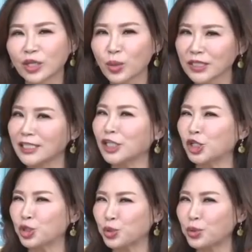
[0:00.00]
或者你
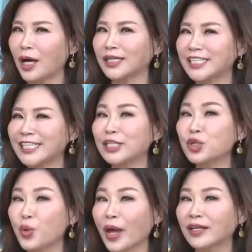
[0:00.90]
需要
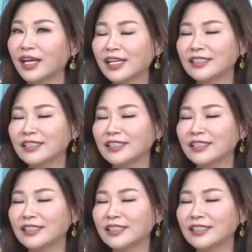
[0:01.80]
金援，